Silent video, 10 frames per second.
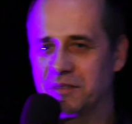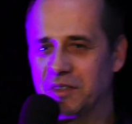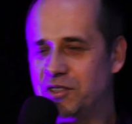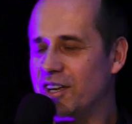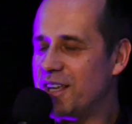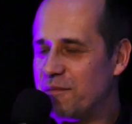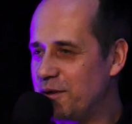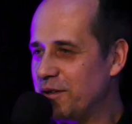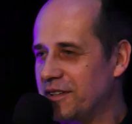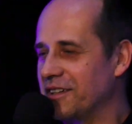gdzie nie,
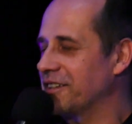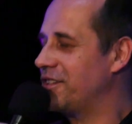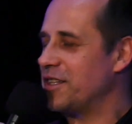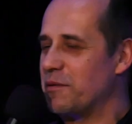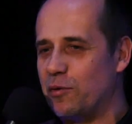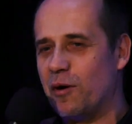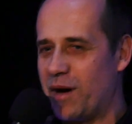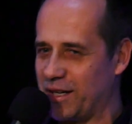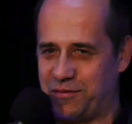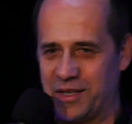by, gdzie nie było
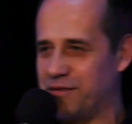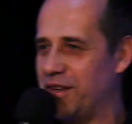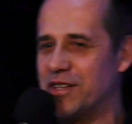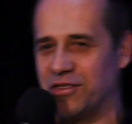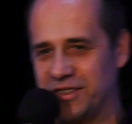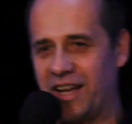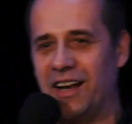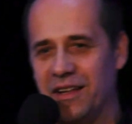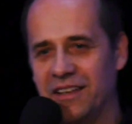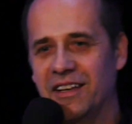martwych zwierząt,
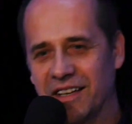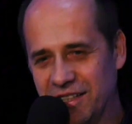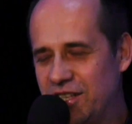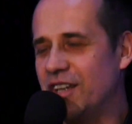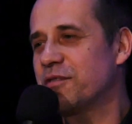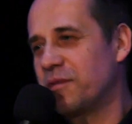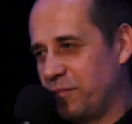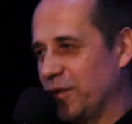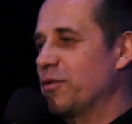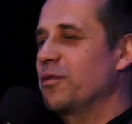ale gdzieś
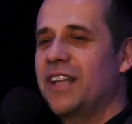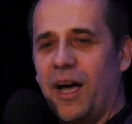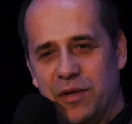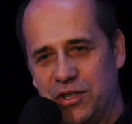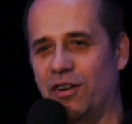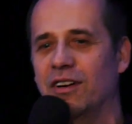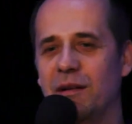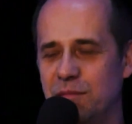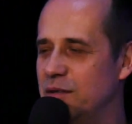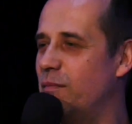pod ruinami
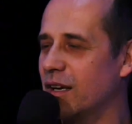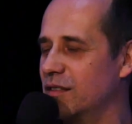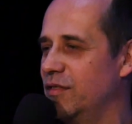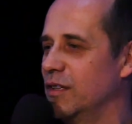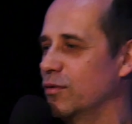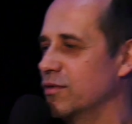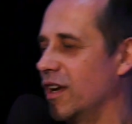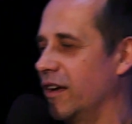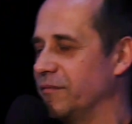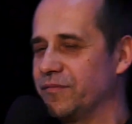ciągle byli martwi
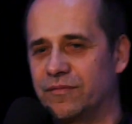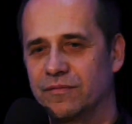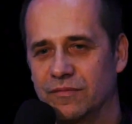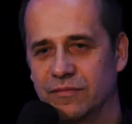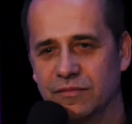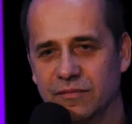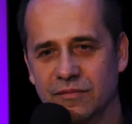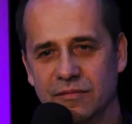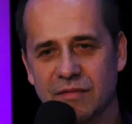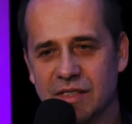ludzie.
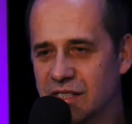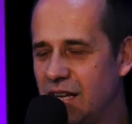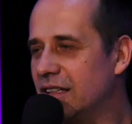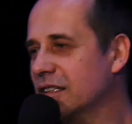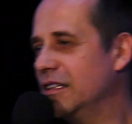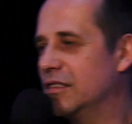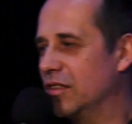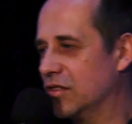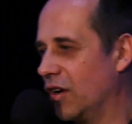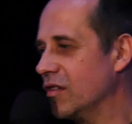Setki,
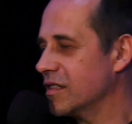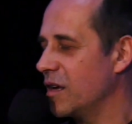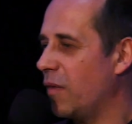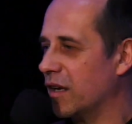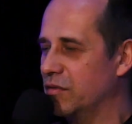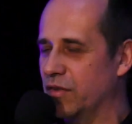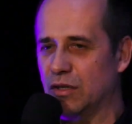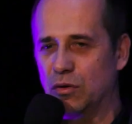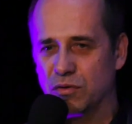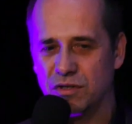tysiące martwych
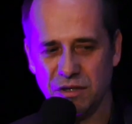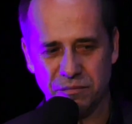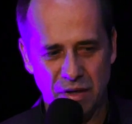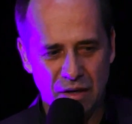ludzi.